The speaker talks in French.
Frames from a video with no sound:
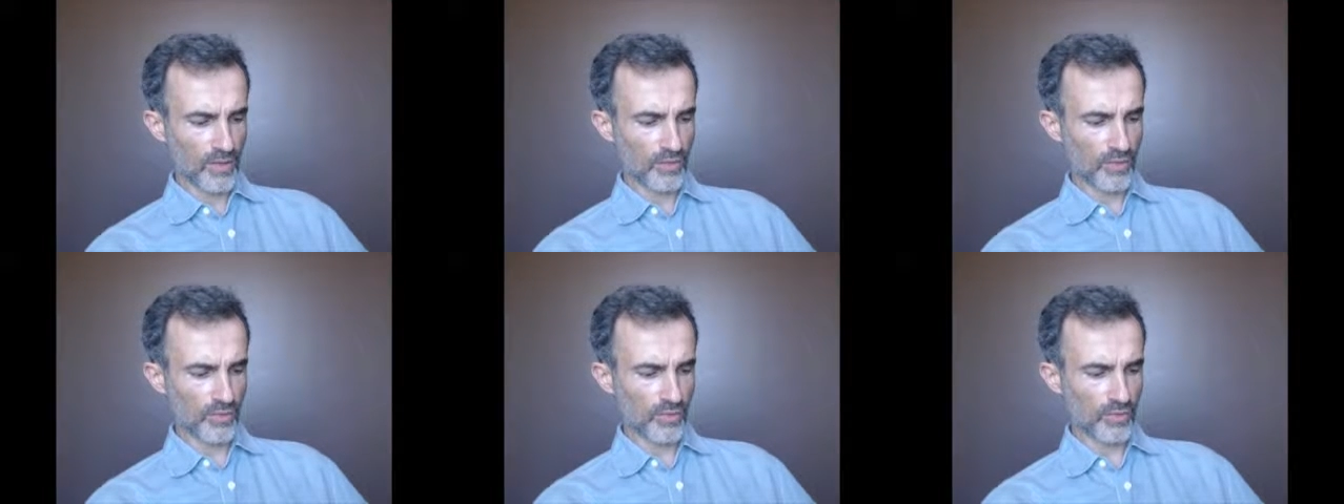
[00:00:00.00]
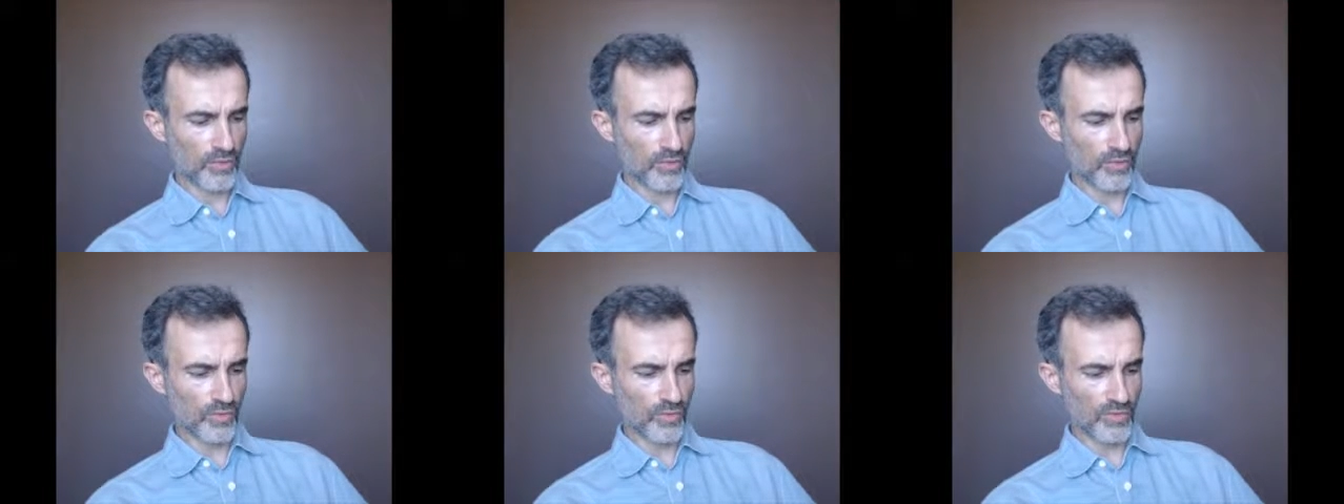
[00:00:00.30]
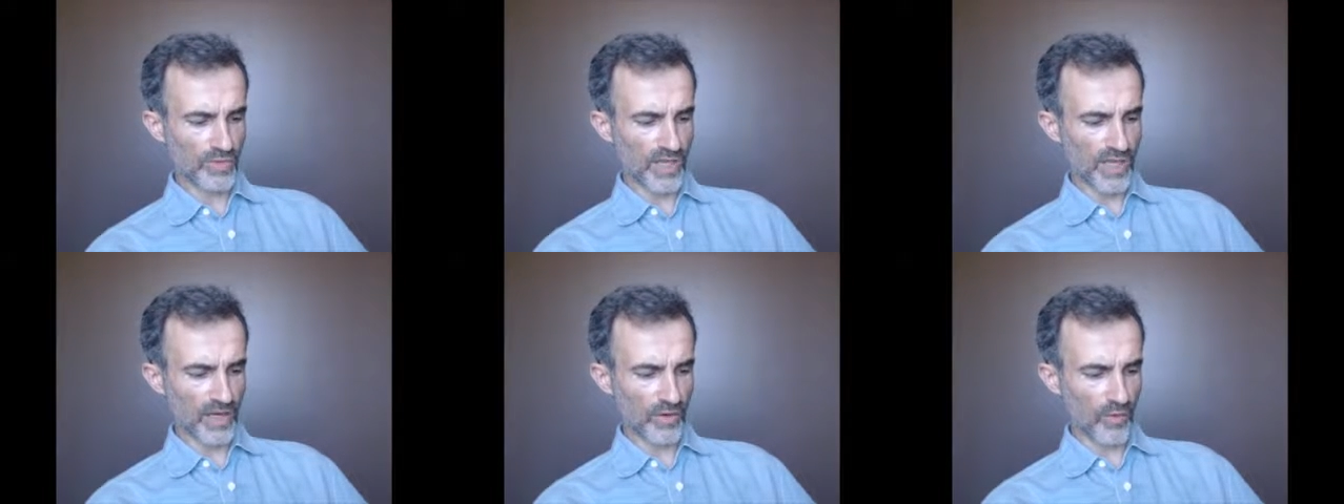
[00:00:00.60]

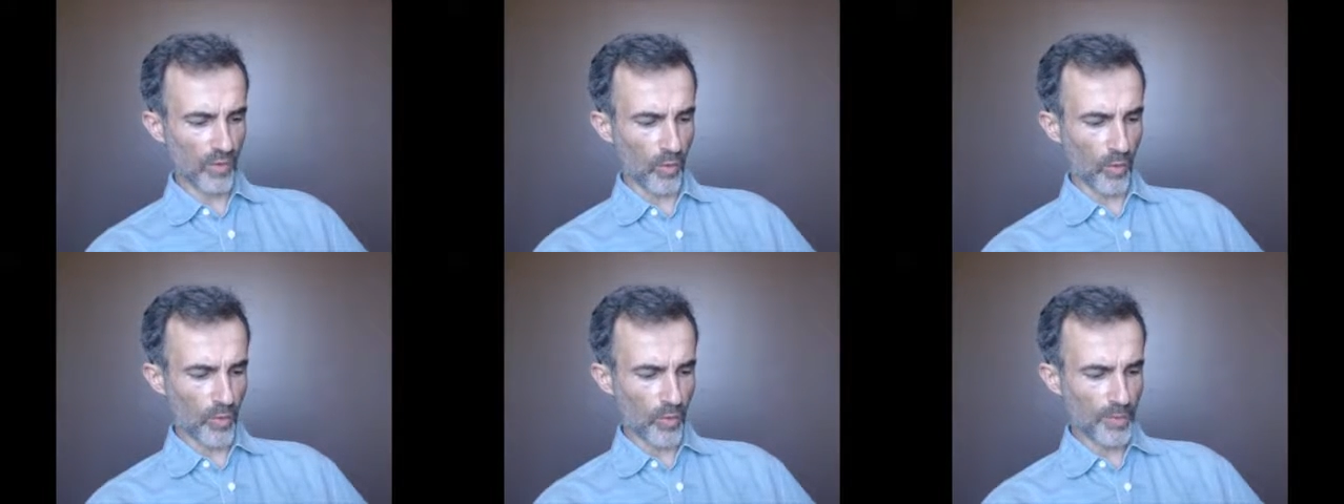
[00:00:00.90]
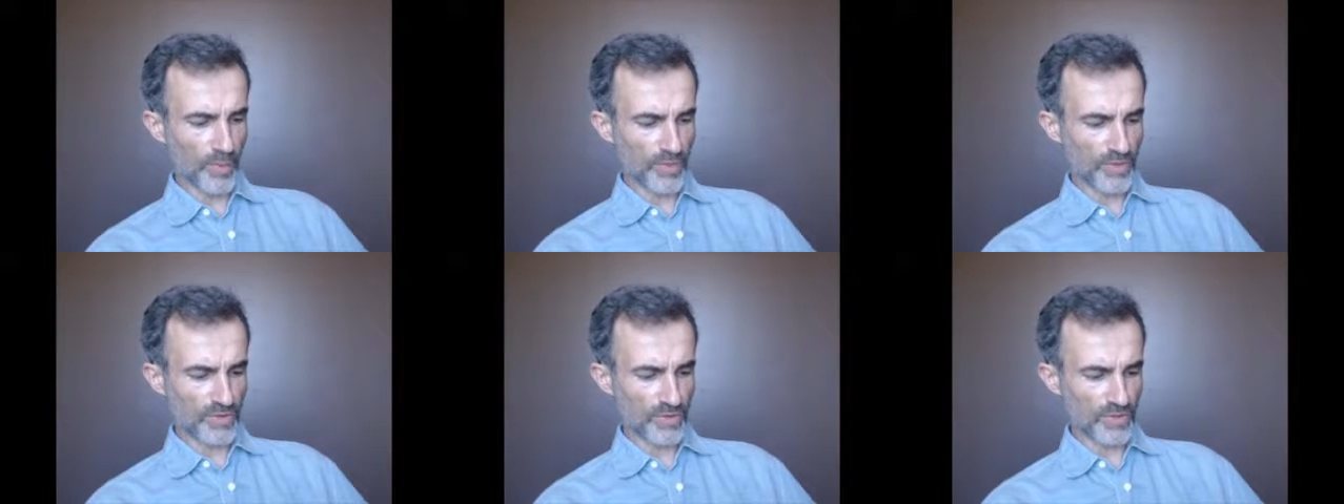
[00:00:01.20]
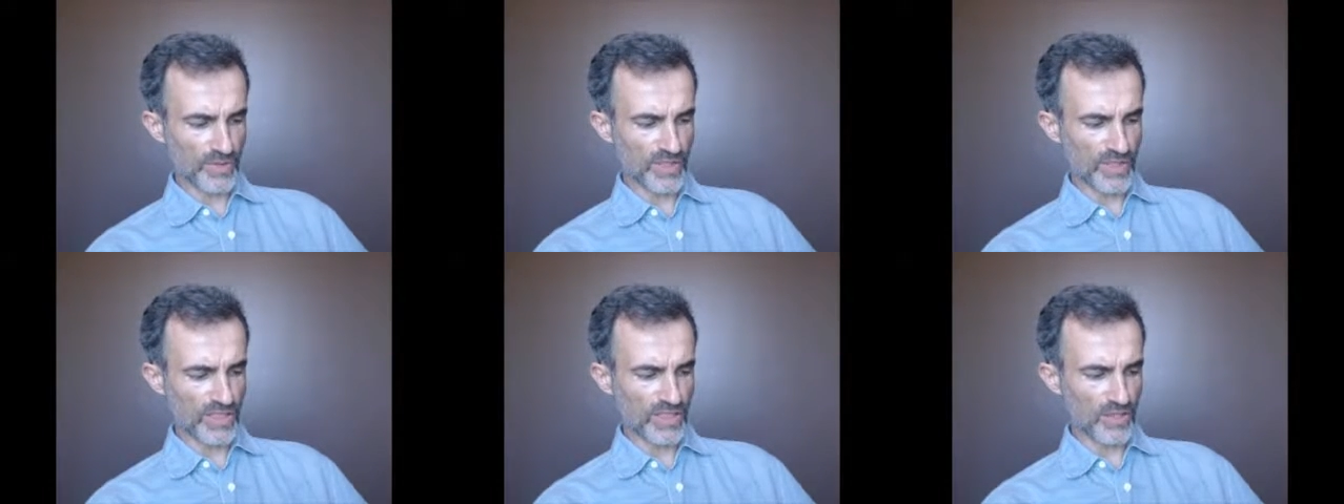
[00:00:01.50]
où des groupes se
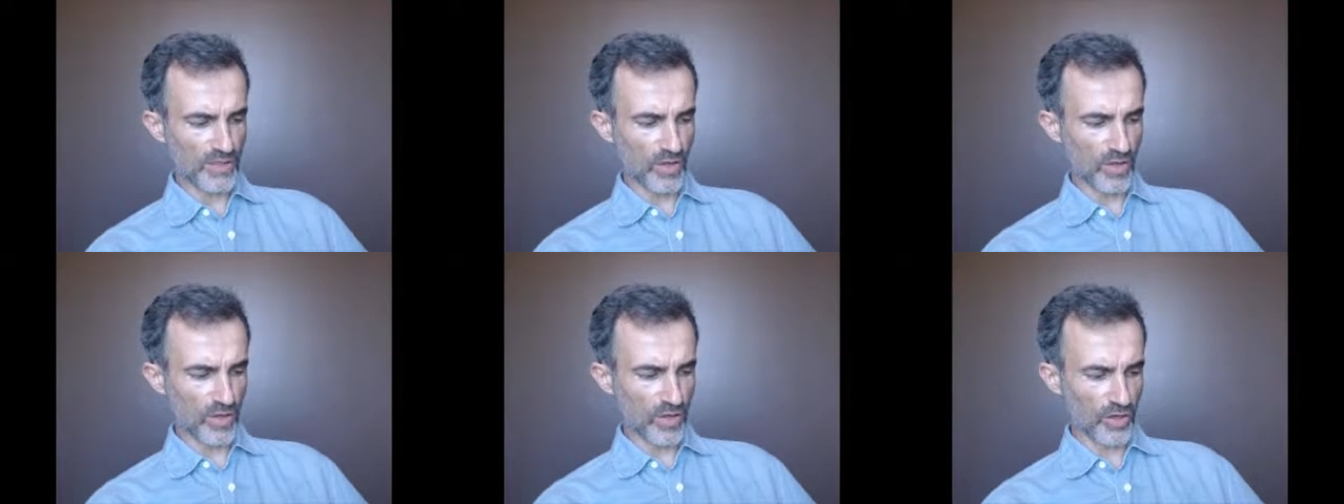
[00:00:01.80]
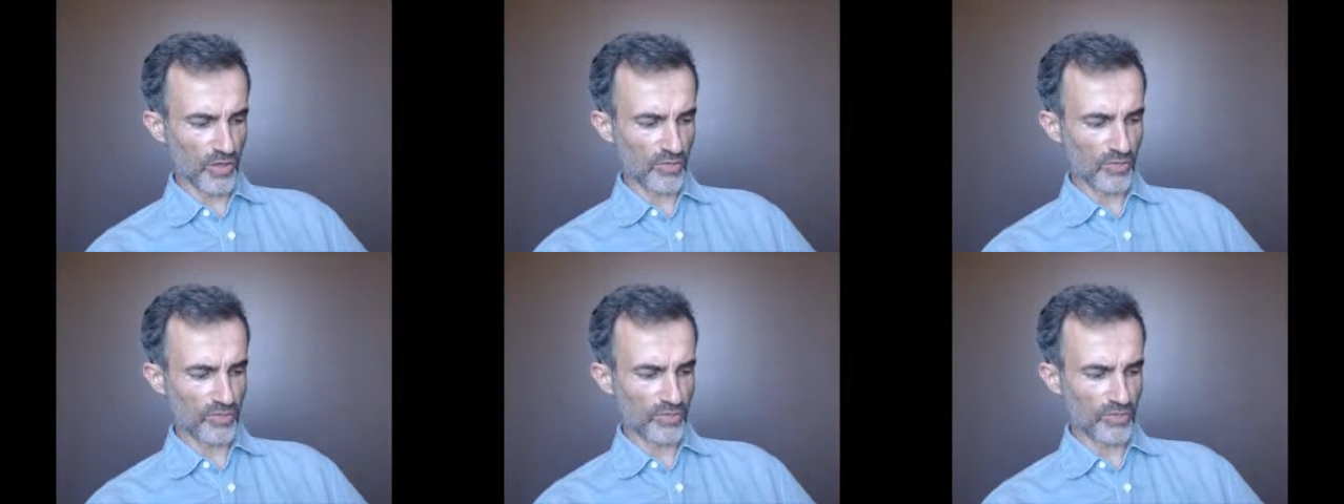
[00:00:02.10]
disloquent,